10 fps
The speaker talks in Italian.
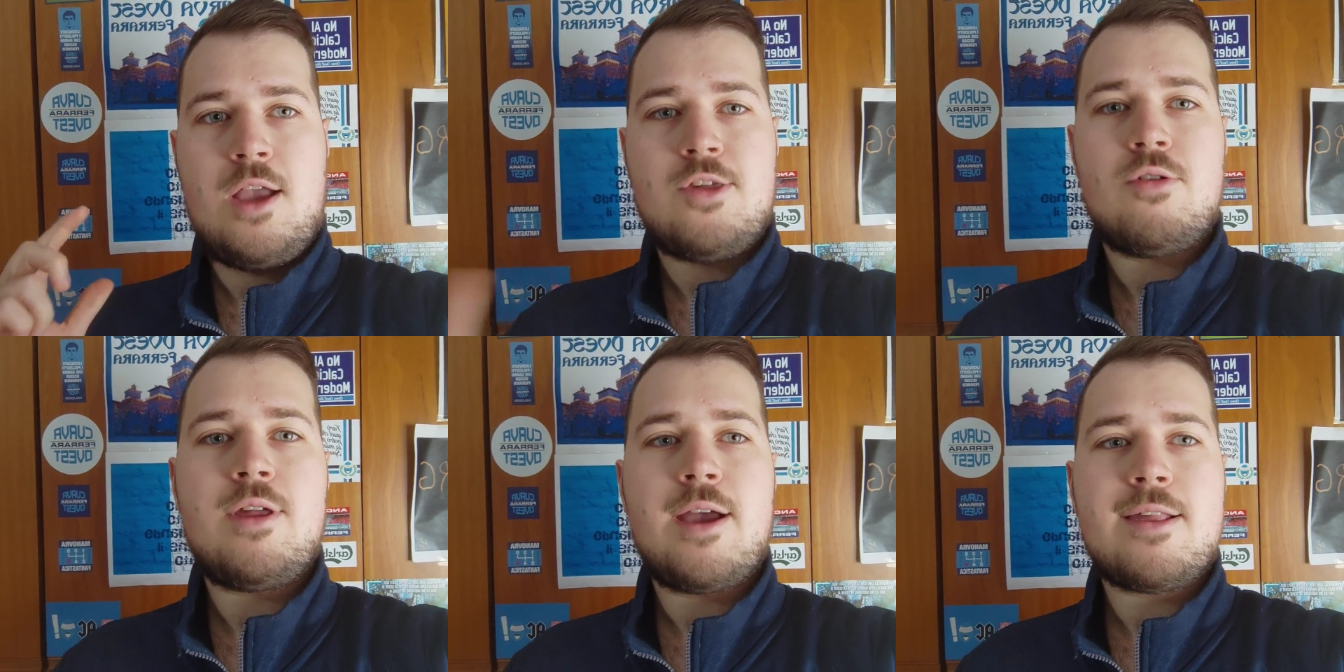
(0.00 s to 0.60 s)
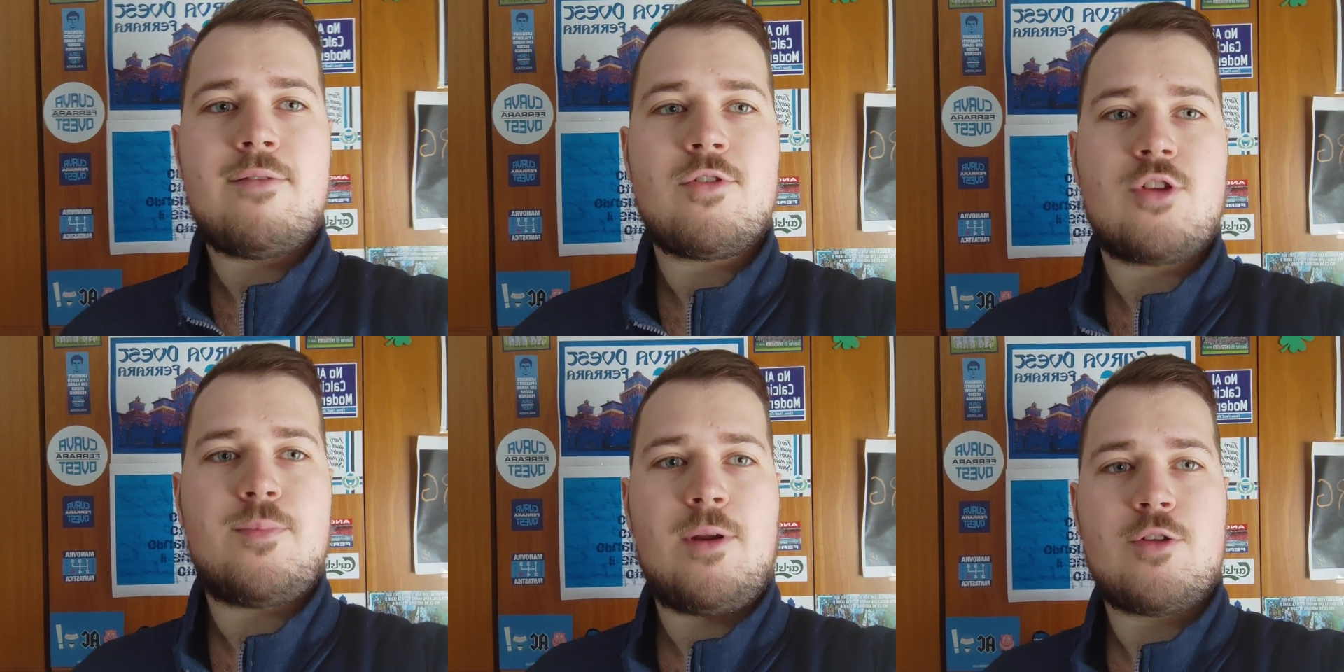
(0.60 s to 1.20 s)
Ciao a tutti ragazzi dal
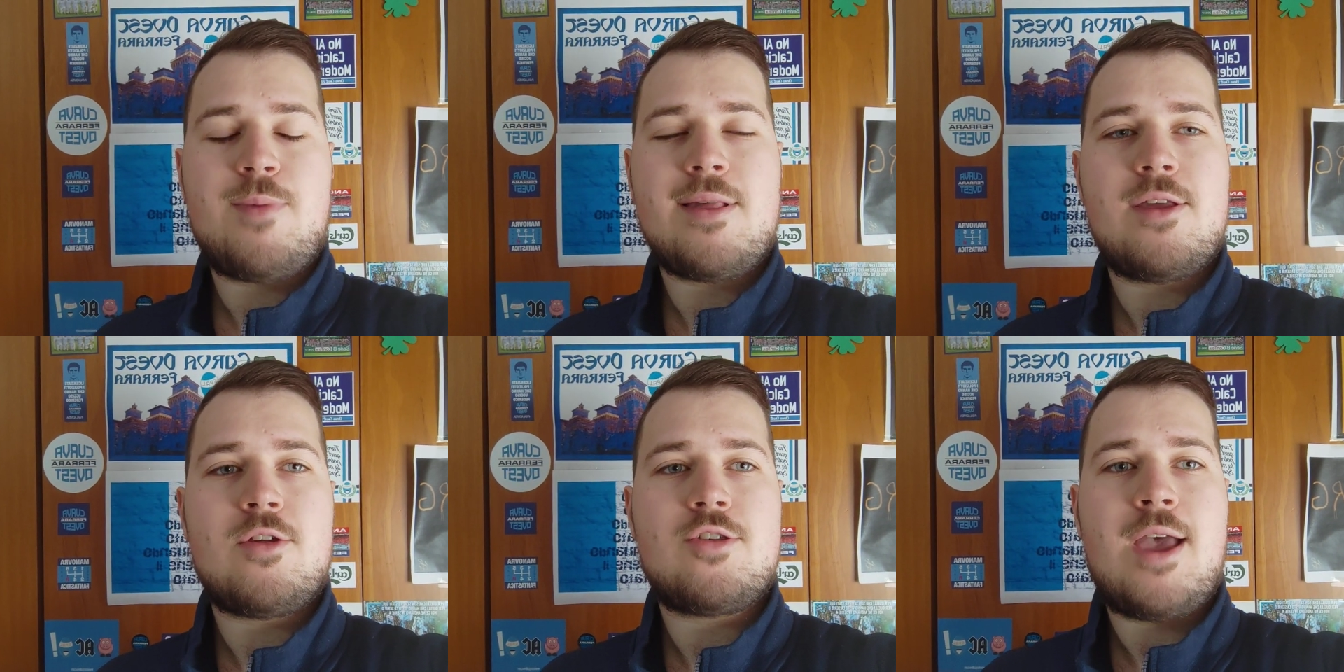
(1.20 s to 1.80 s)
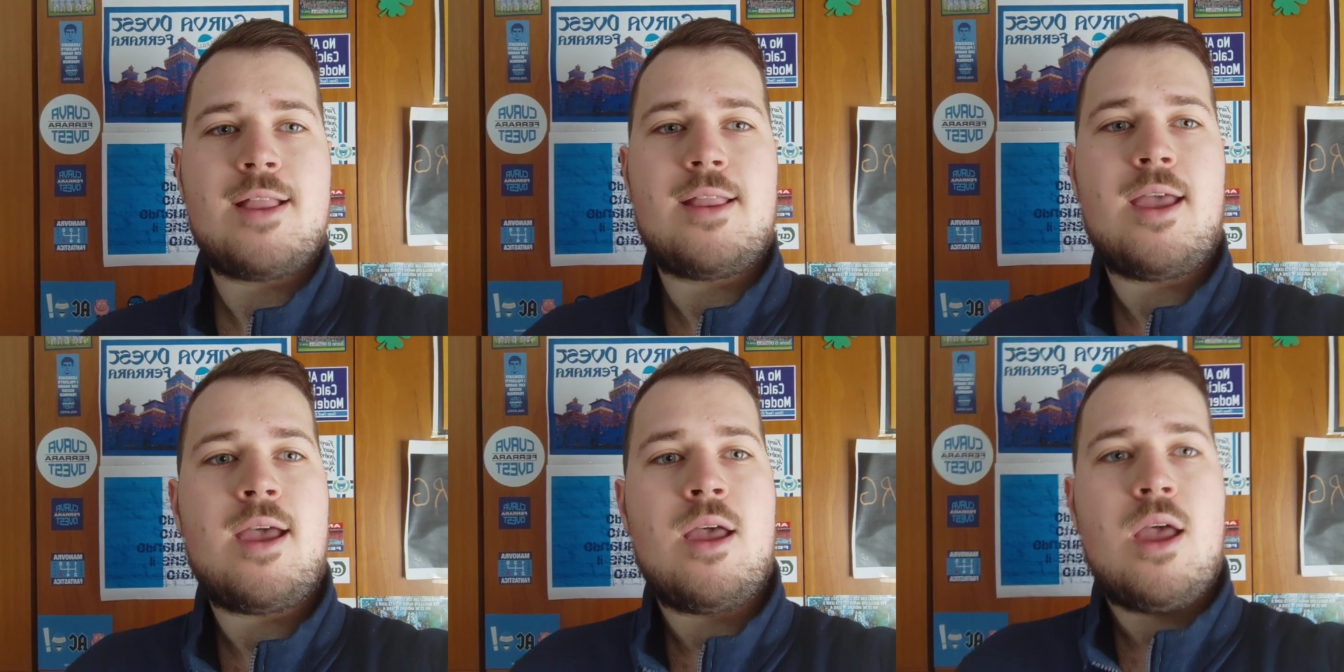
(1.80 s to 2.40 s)
vostro Paolo Spaz
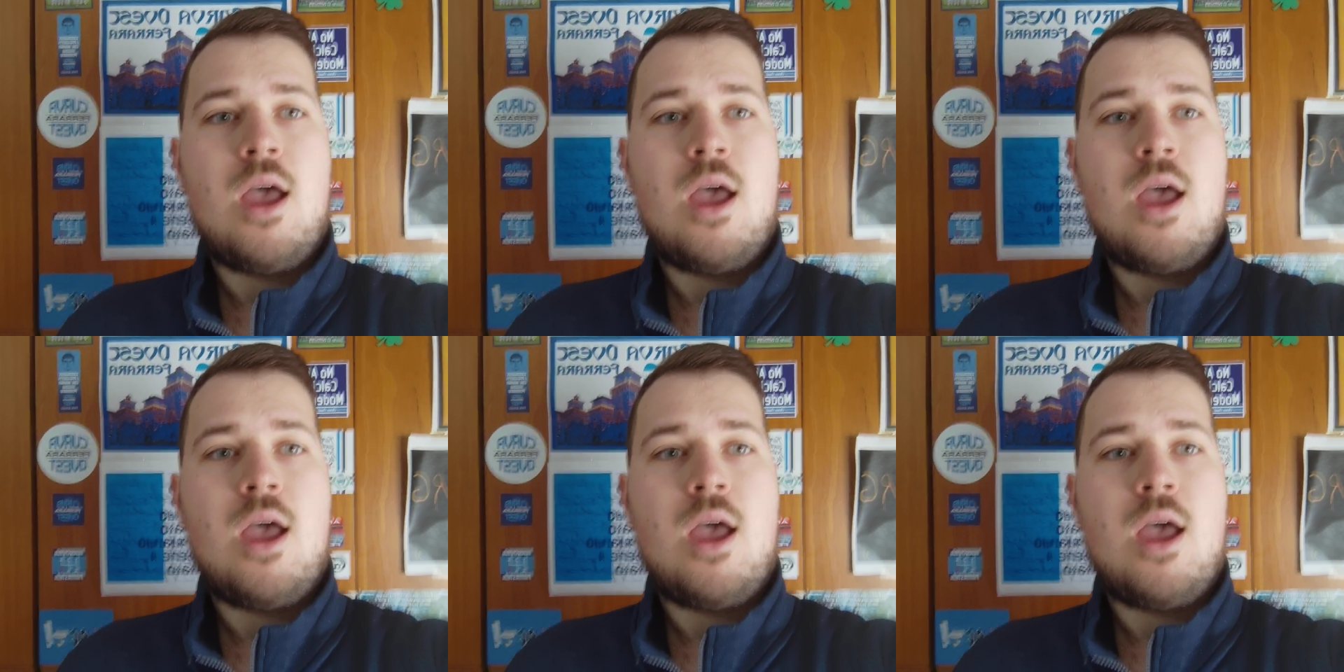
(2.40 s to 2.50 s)
07